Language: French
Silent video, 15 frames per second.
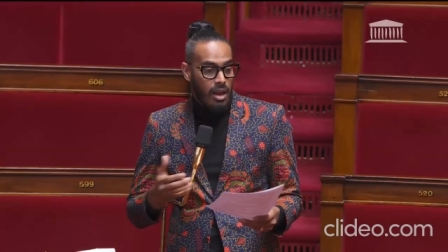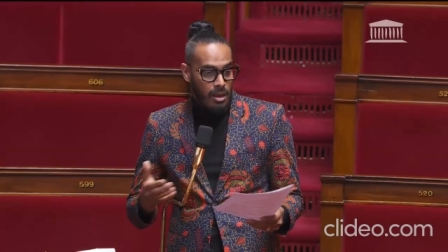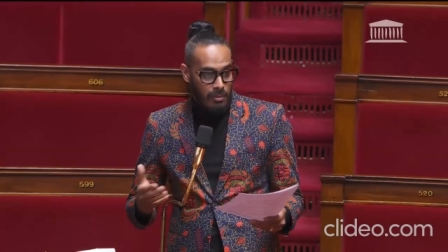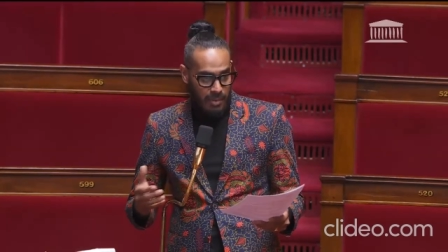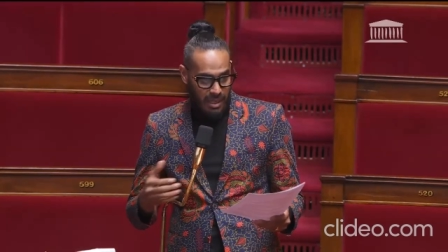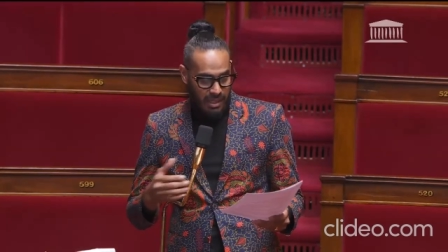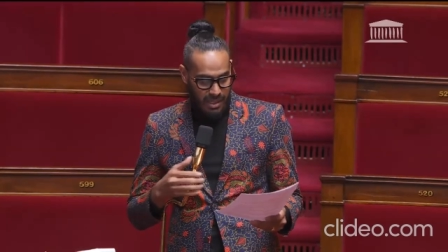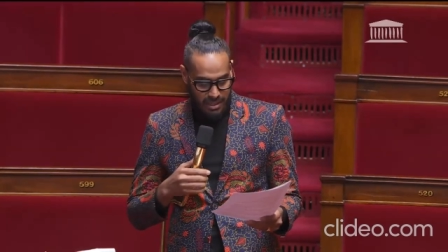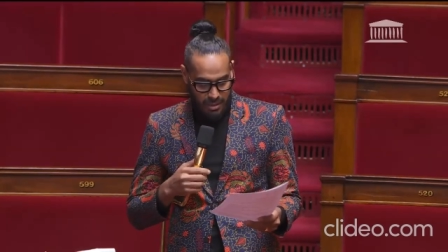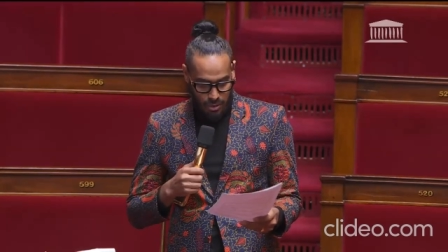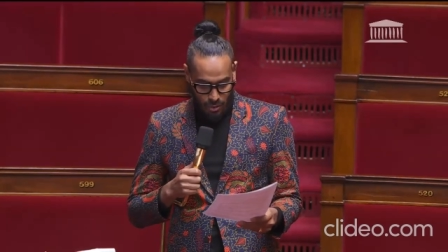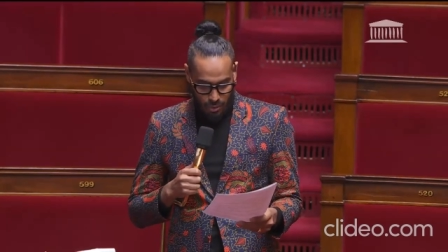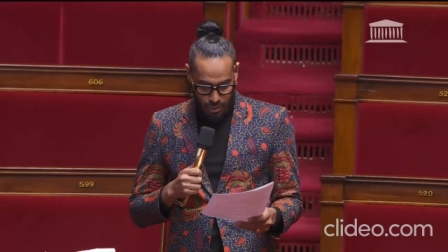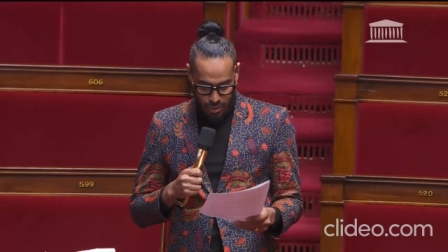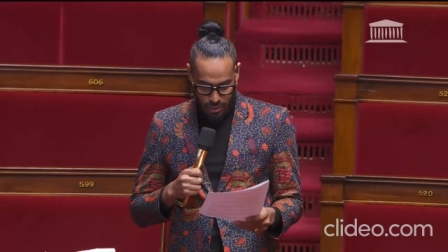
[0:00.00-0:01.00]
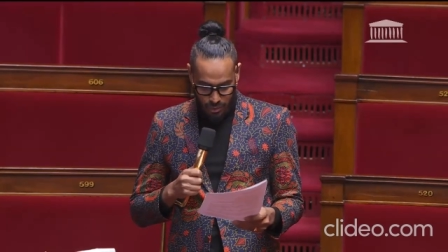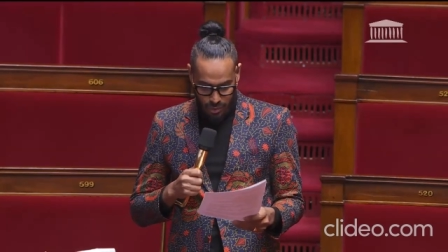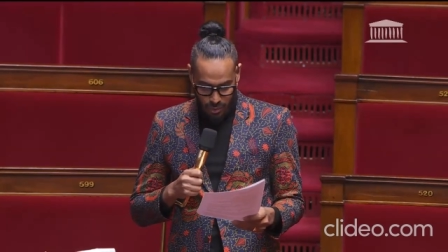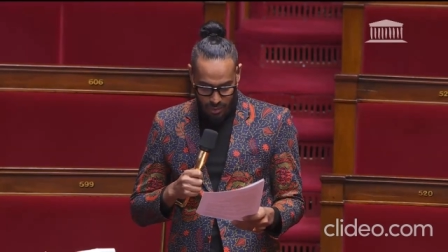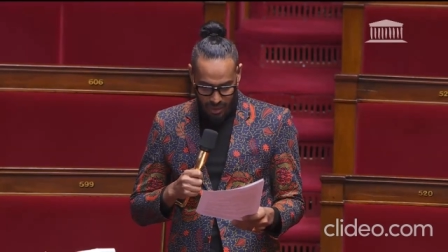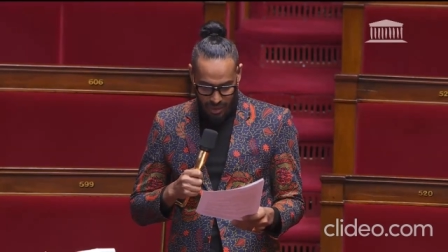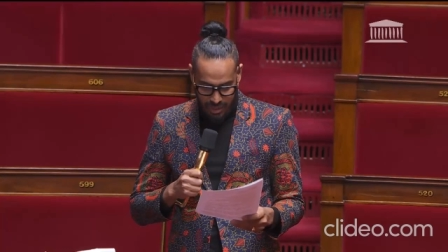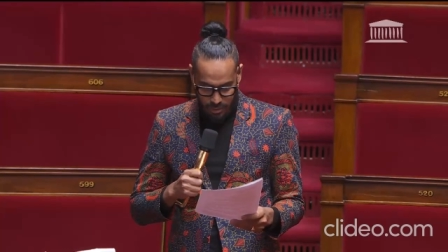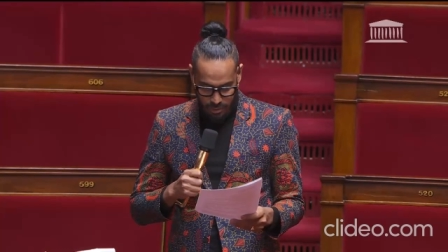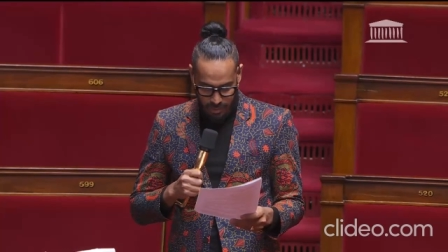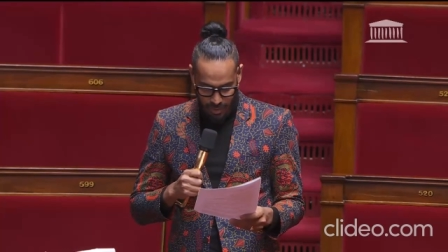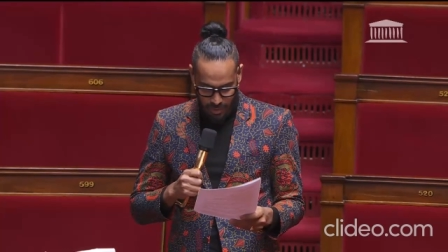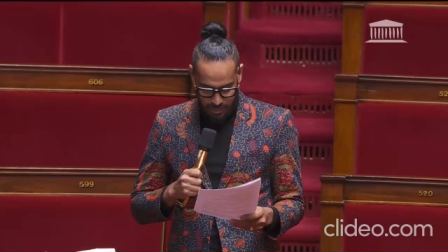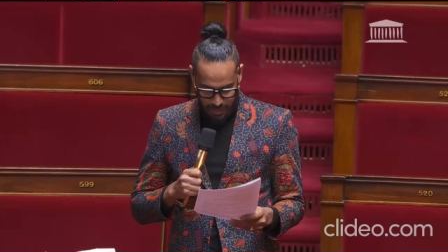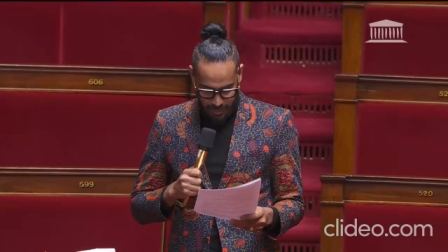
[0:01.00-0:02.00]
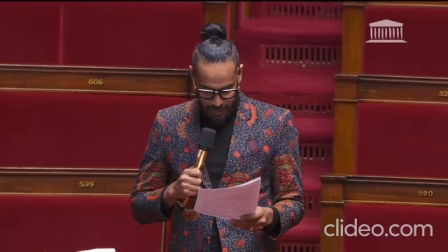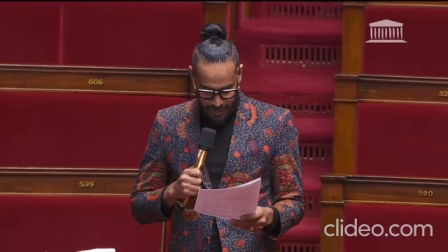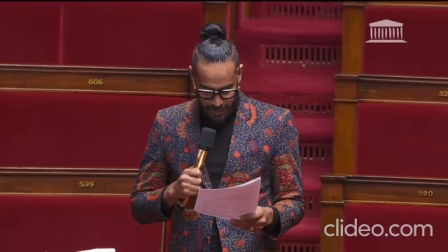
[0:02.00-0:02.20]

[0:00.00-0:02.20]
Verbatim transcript: Mes questions sont donc les suivantes.